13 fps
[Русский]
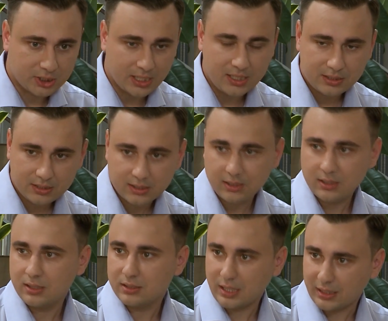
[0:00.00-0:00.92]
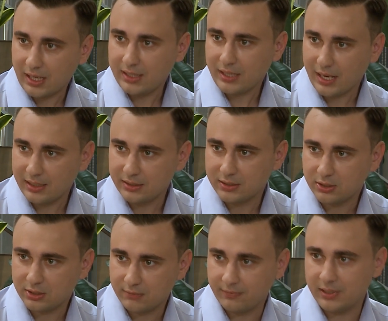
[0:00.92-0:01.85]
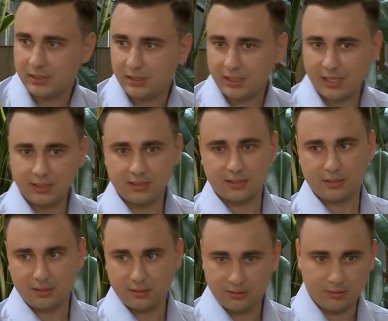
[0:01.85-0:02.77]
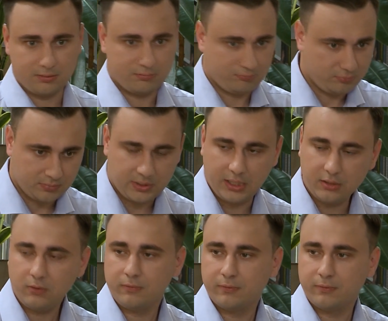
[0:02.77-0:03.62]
Сейчас а, э, такая реальность. В этой реальности нет